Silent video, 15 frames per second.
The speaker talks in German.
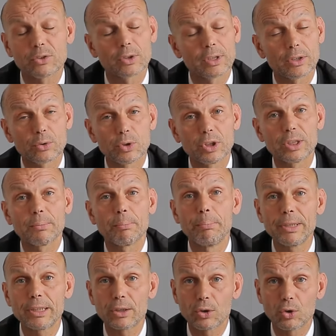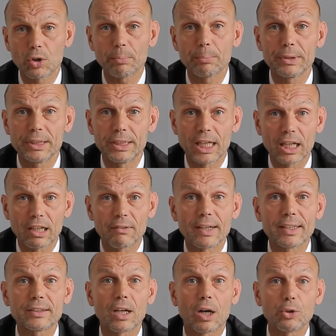Die hast du natürlich mitgenommen,
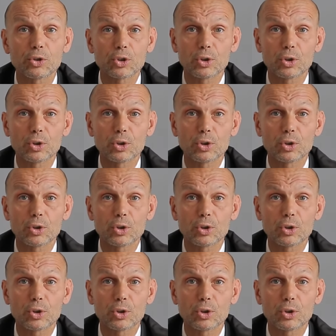idealerweise